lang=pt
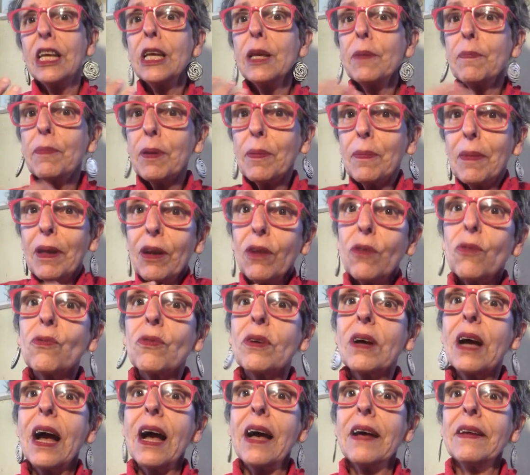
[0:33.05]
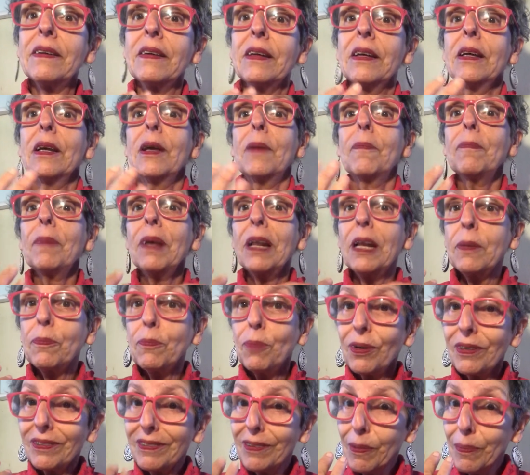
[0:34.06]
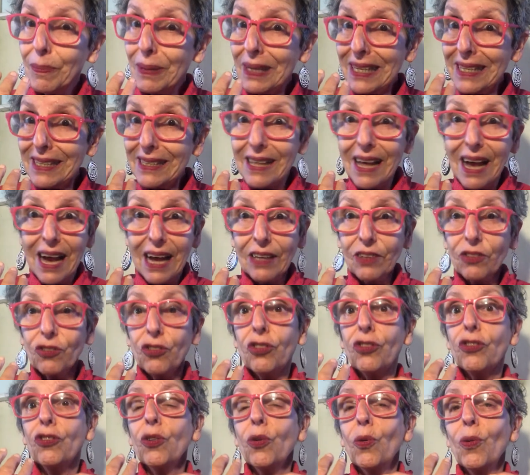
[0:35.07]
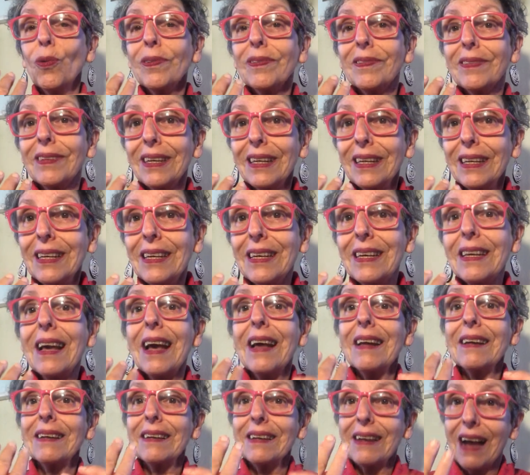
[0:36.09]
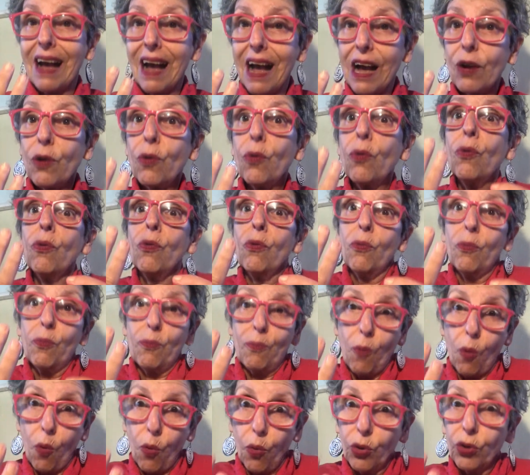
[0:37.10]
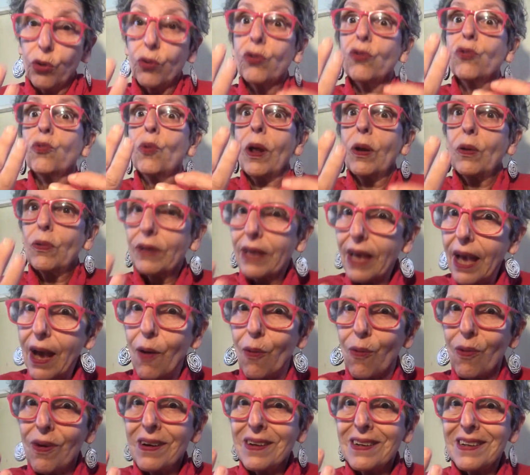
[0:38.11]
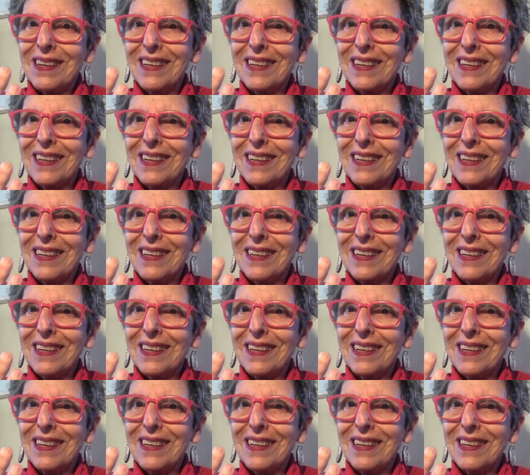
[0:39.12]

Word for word: Em primeiro lugar, pela impossibilidade de conseguir arcar com o ônus do aluguel.